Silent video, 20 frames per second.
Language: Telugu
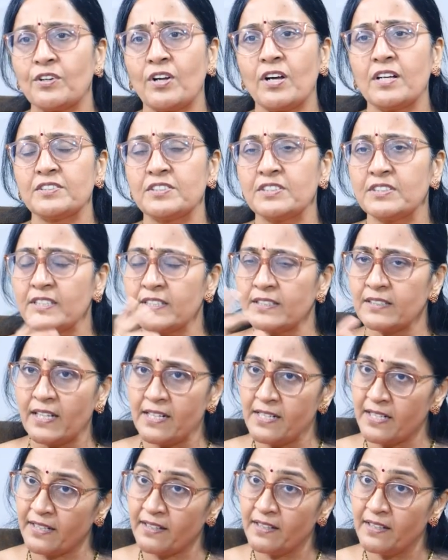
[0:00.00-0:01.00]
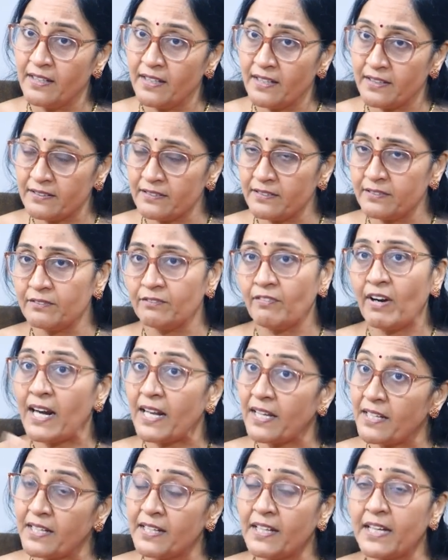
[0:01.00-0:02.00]
క్రాస్ చే అంటే
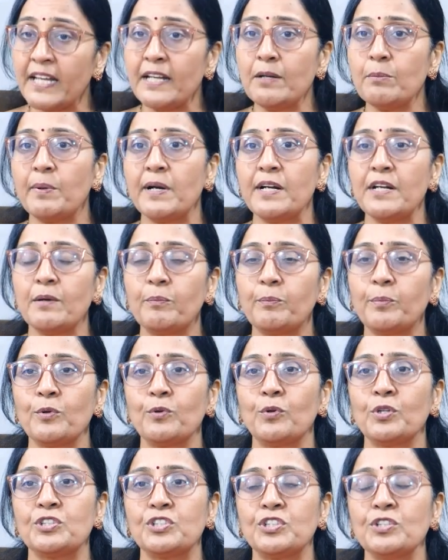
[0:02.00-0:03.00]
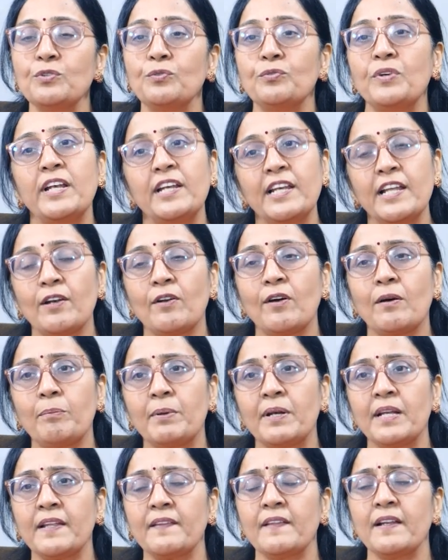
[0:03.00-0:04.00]
వాళ్ళకి గ్రీన్ పడినప్పుడు వచ్చి నువ్వు వెళ్ళే
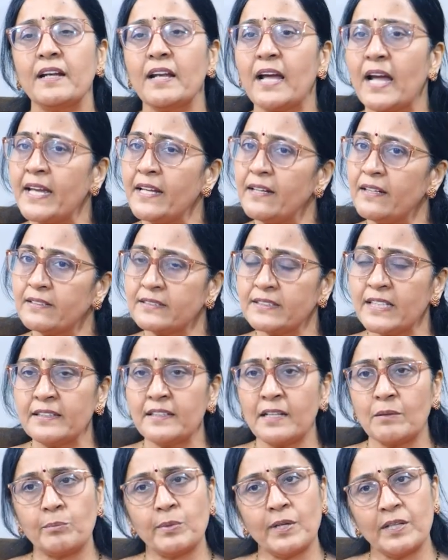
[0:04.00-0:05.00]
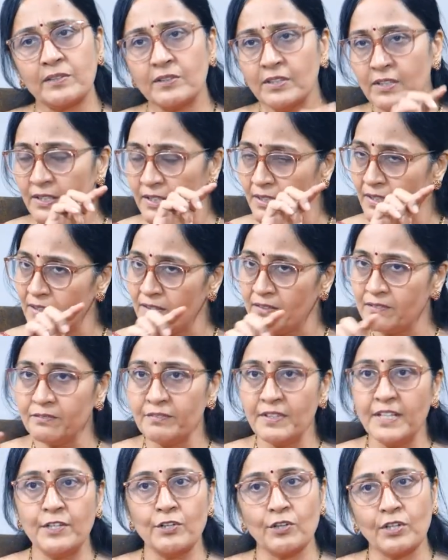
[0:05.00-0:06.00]
లోపల ఏదన్నా అయిన సందర్భాలు
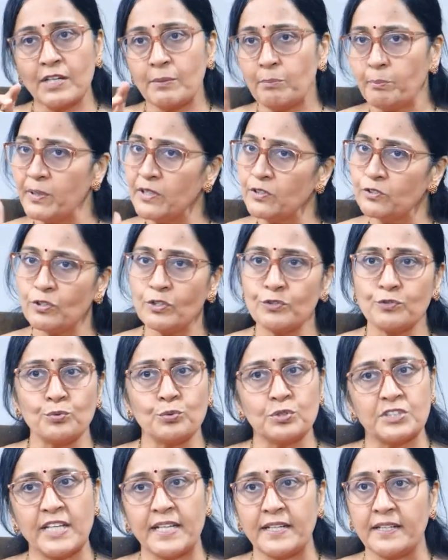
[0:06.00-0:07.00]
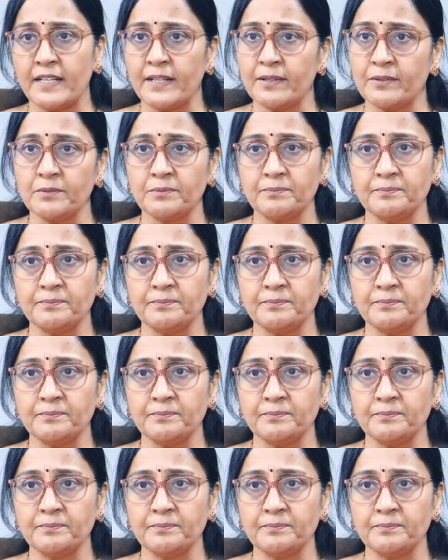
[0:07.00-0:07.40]
వీడియో క్లిప్పింగ్స్ లో చూశాను నేను